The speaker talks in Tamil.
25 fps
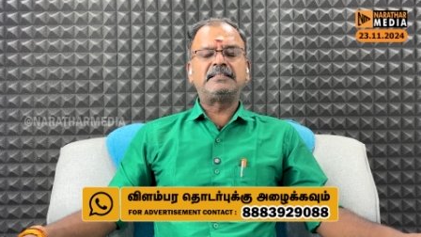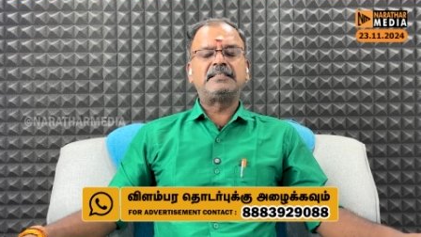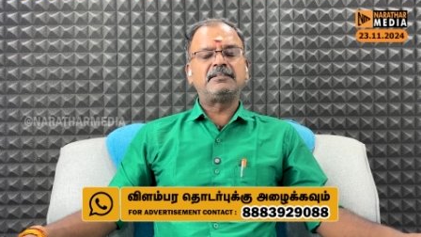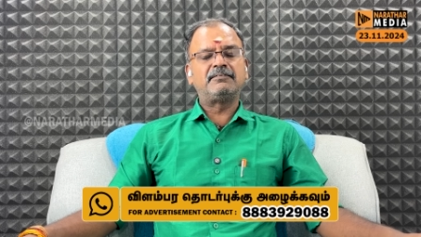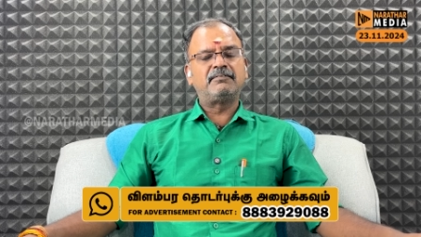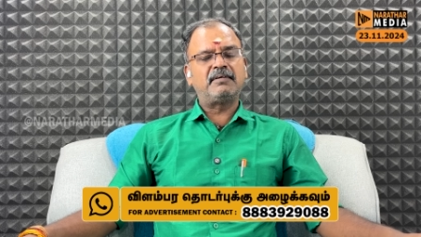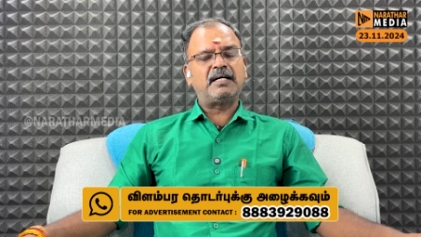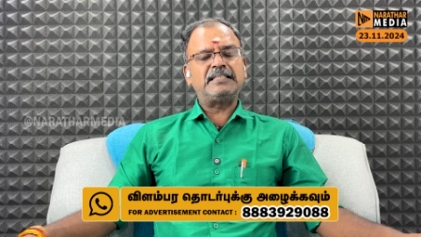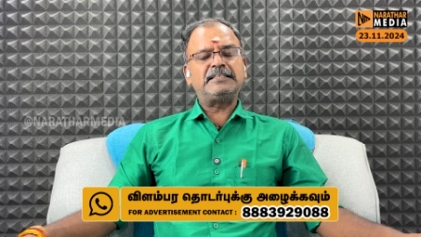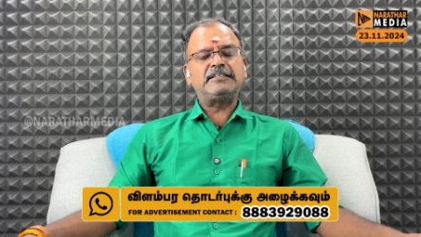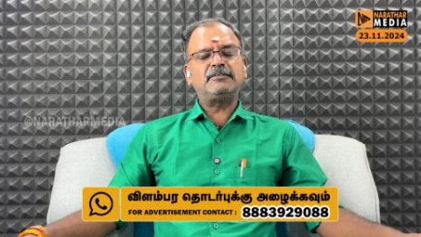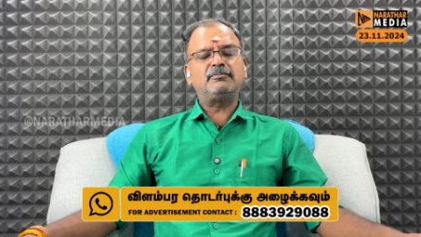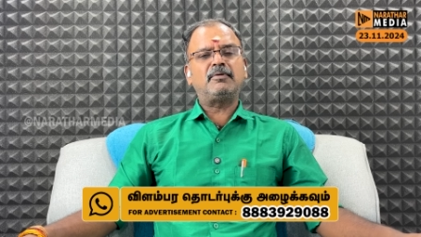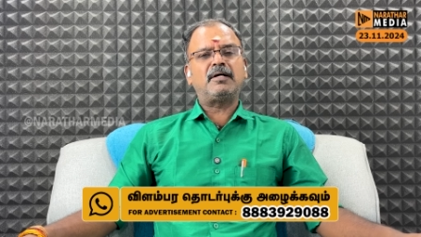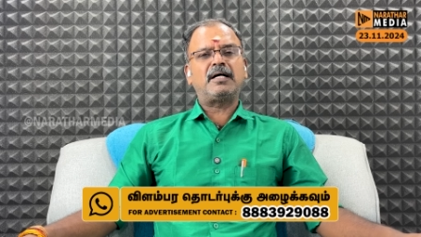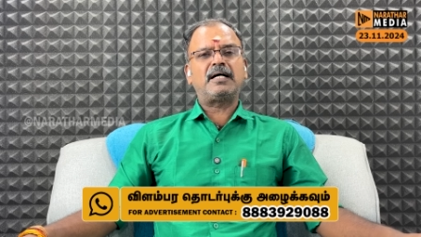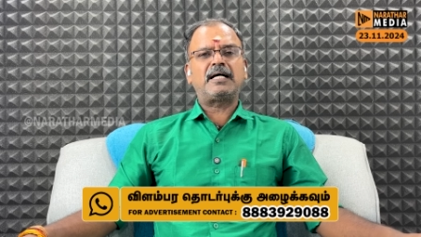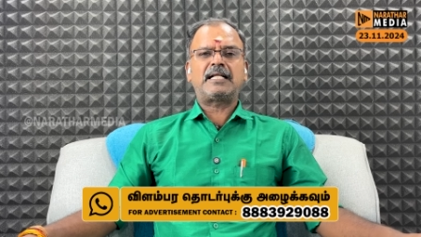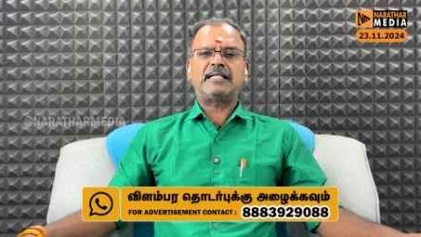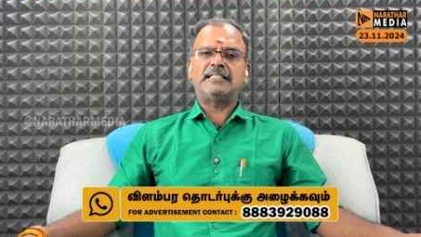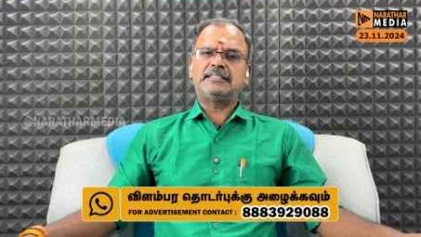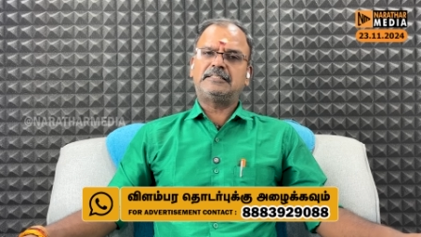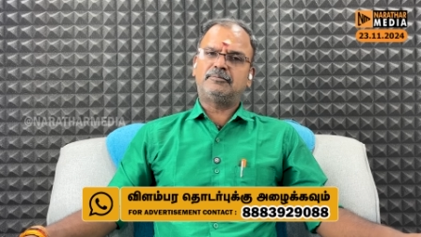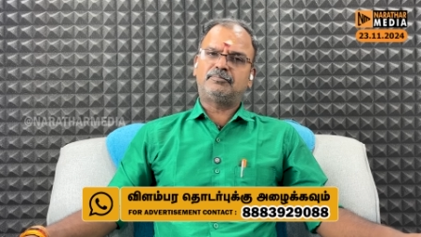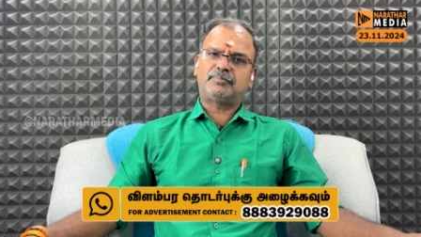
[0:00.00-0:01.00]
சிவாஜி
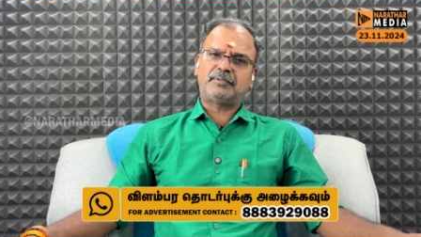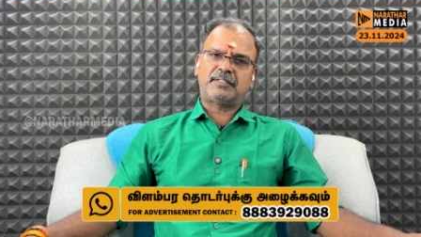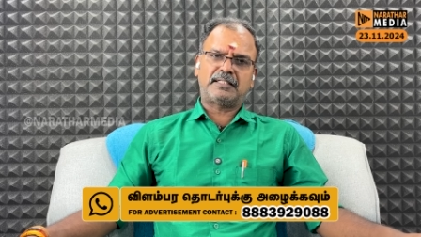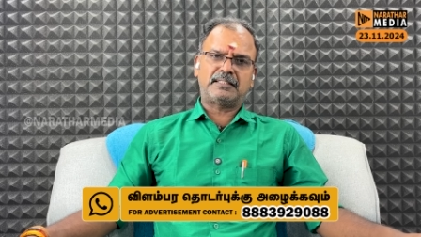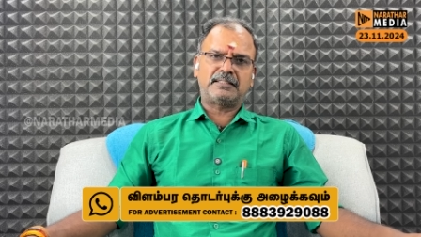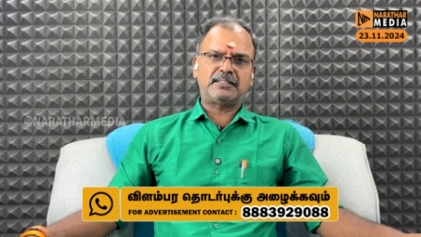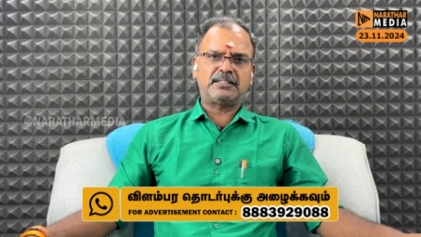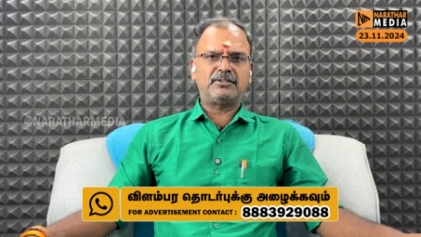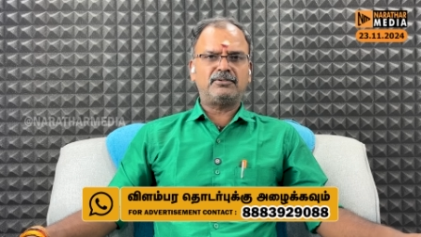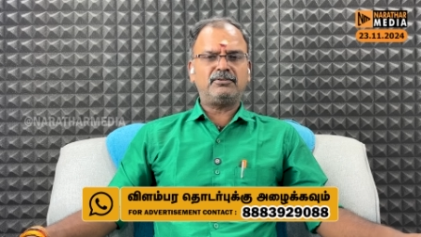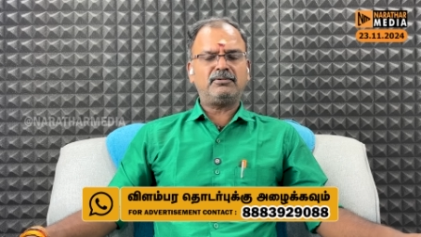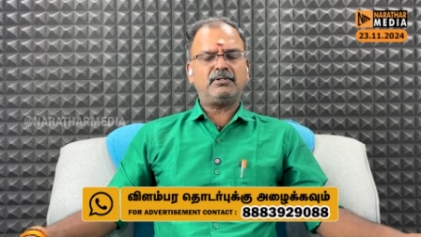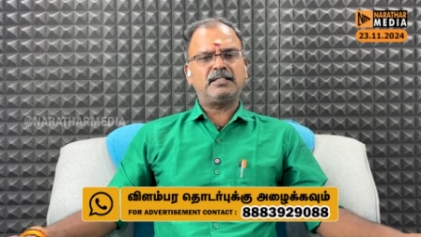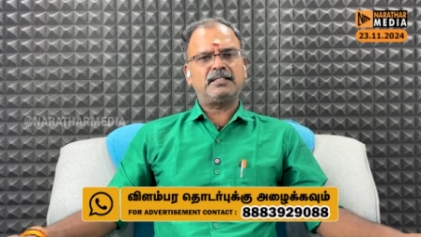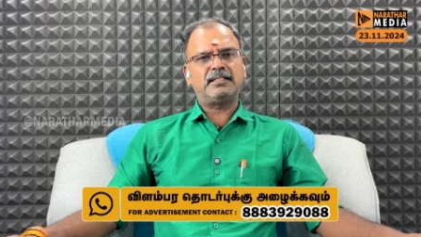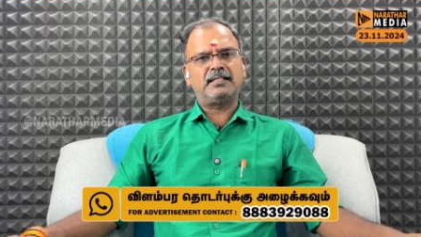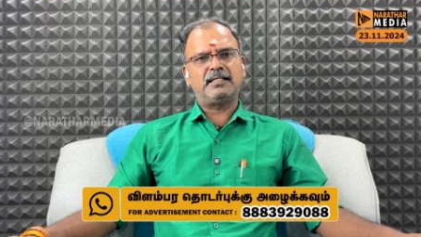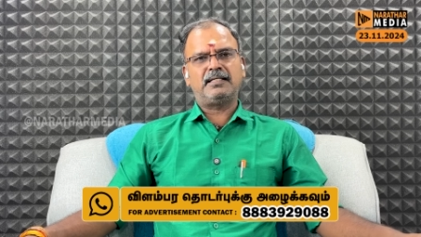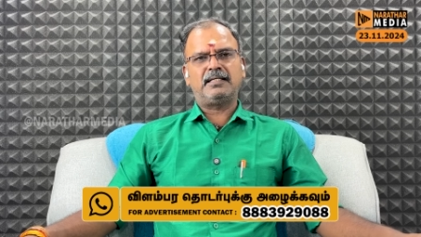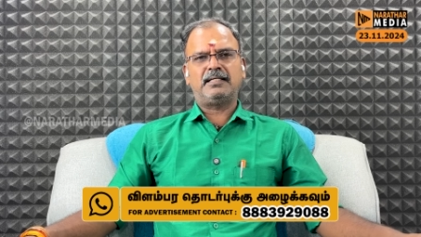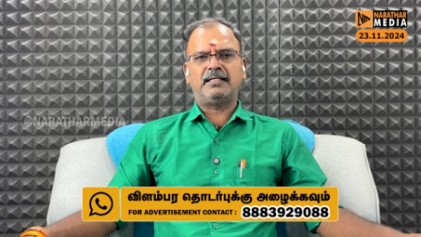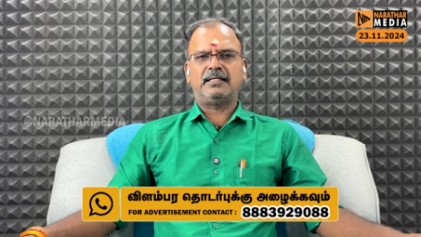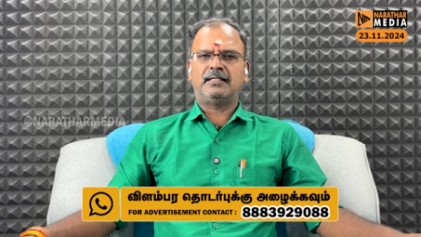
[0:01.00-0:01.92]
மகாராஜ் பிறந்ததும் அது